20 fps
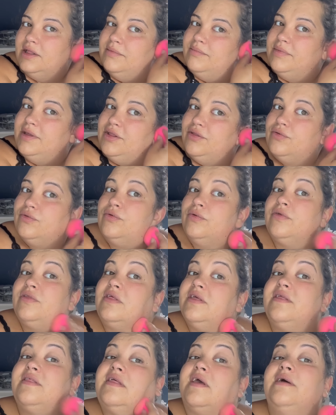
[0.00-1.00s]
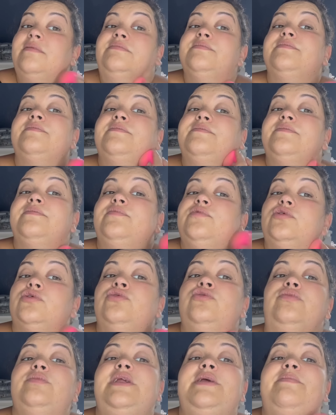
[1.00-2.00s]
Mais non, non, c'est ça. On
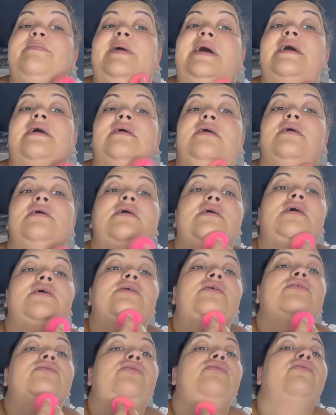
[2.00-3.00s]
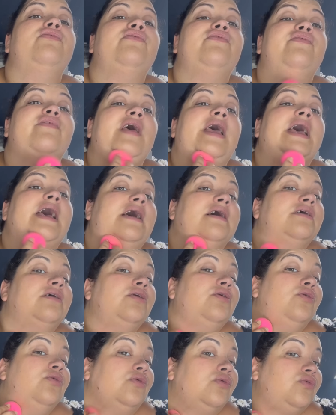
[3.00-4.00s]
n'oublie pas de faire
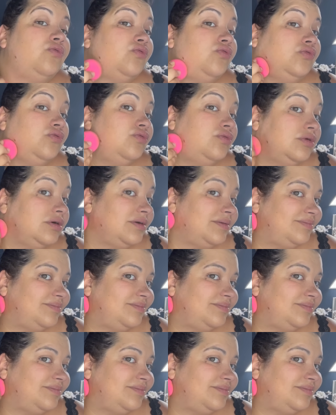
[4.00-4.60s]
le coup